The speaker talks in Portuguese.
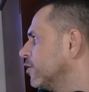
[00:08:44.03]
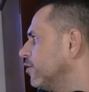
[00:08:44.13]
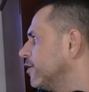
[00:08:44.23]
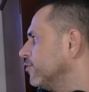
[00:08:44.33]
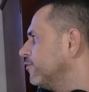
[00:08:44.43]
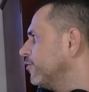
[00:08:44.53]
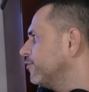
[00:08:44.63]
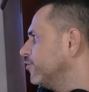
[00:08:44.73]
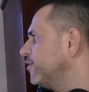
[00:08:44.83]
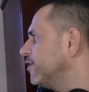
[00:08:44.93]
O maluco foi
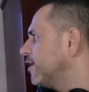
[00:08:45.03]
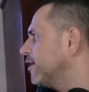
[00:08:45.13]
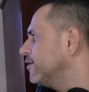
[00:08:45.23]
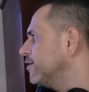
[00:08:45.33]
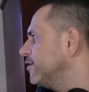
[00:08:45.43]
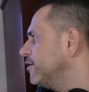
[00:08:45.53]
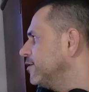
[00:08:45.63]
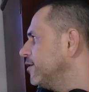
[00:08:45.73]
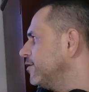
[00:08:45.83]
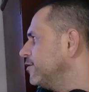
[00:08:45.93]
fuzilado
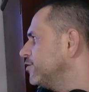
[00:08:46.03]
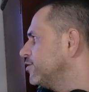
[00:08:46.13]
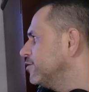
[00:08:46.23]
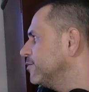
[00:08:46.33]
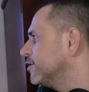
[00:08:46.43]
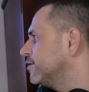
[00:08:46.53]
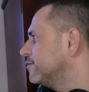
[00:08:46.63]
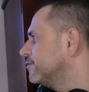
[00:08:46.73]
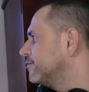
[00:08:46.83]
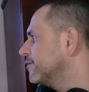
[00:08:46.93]
ali e resistiu, mano.
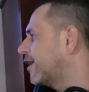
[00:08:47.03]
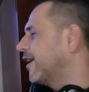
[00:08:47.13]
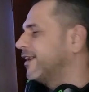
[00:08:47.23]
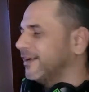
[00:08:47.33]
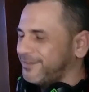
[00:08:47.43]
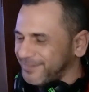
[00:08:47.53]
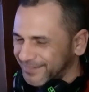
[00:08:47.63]
Caralho.